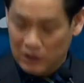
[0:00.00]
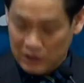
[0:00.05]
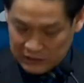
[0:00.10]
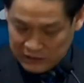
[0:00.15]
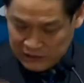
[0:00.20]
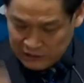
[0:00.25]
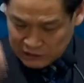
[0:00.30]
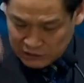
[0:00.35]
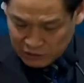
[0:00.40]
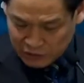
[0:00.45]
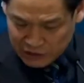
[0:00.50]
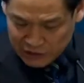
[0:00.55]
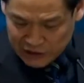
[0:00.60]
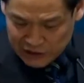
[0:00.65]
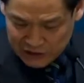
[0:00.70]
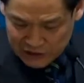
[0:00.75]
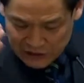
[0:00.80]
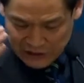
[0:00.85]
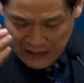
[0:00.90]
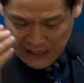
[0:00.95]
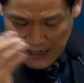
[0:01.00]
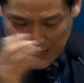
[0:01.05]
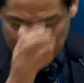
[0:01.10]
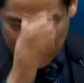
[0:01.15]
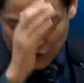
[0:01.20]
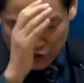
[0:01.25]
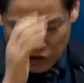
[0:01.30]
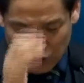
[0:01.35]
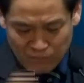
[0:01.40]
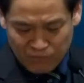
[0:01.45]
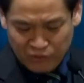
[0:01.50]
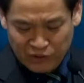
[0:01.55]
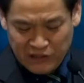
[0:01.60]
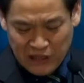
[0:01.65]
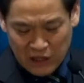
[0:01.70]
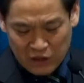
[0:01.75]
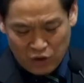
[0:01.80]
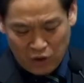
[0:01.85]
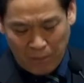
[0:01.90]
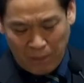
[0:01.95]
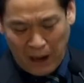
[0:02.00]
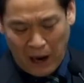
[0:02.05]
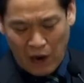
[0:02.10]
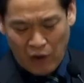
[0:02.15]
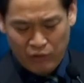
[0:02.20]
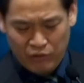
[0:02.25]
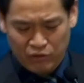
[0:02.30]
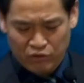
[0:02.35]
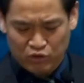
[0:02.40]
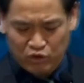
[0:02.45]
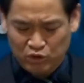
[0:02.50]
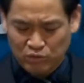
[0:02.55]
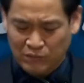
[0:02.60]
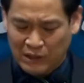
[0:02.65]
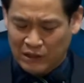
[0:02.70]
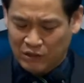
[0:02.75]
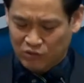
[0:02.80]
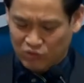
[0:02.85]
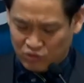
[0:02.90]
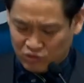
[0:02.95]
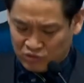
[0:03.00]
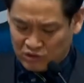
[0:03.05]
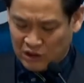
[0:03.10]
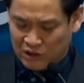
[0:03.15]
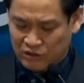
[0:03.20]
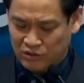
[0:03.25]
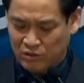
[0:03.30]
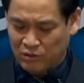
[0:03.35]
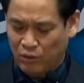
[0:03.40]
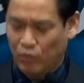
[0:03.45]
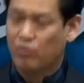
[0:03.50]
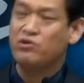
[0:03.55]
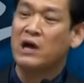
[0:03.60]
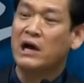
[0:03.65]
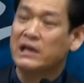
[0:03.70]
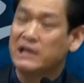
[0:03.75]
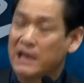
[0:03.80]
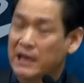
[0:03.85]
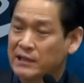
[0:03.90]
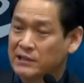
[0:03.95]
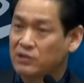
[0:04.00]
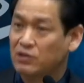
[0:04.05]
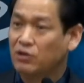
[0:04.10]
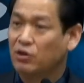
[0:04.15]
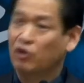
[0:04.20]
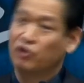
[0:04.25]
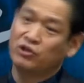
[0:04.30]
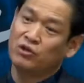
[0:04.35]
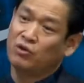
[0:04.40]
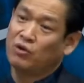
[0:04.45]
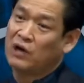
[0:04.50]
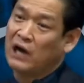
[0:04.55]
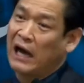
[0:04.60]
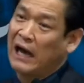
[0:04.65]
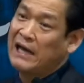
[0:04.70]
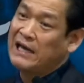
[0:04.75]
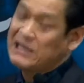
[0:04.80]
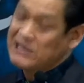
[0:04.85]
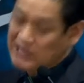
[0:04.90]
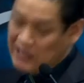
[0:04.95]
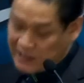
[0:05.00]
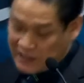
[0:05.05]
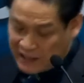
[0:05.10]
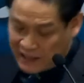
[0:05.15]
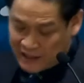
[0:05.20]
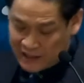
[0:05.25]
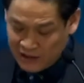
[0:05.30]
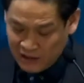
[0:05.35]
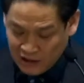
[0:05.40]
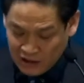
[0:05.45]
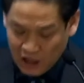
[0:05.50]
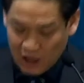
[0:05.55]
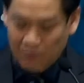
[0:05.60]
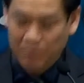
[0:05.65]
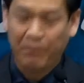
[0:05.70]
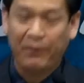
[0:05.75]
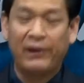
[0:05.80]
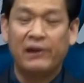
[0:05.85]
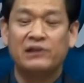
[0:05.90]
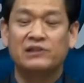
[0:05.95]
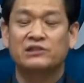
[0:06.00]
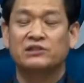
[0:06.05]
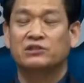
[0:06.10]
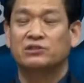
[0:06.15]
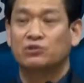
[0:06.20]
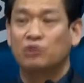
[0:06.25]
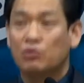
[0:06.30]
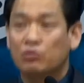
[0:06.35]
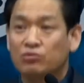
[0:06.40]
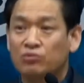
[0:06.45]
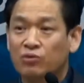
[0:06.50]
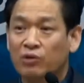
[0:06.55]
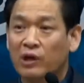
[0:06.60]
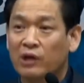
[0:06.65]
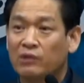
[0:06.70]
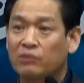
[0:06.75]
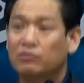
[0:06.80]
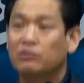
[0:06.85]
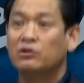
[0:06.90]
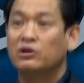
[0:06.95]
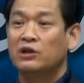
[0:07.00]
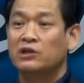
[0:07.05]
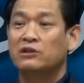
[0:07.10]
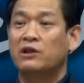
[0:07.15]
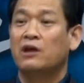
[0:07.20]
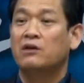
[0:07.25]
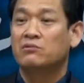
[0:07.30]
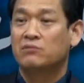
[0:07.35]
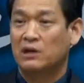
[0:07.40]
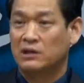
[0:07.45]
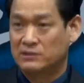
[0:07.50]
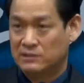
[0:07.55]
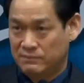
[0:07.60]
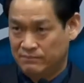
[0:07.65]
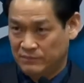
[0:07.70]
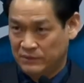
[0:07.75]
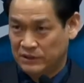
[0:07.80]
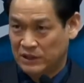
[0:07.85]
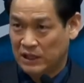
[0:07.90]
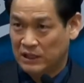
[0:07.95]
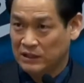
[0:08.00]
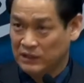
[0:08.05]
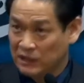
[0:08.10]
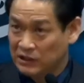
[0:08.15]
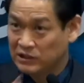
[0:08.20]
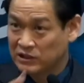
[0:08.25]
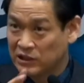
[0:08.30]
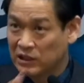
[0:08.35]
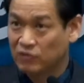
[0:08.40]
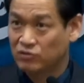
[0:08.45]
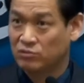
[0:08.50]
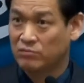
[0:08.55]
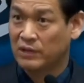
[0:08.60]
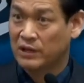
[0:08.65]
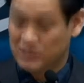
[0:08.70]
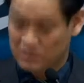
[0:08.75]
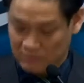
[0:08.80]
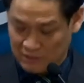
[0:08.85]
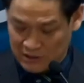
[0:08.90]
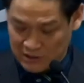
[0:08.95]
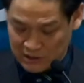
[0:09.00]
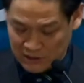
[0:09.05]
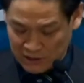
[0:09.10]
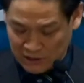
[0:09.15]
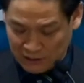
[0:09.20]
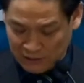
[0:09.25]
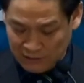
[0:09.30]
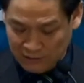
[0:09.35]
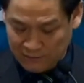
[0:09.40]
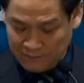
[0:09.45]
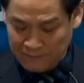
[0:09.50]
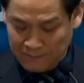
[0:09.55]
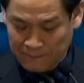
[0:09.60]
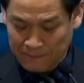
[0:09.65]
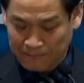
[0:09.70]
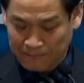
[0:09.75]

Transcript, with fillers: 그 소식을 안 천부장은요 바울을 수많은 군사들로 호위하게 해서 어디로 가이사랴에 있는 벨리스 총독에게로 데려갔습니다. 이게 지난주 말씀이잖아요.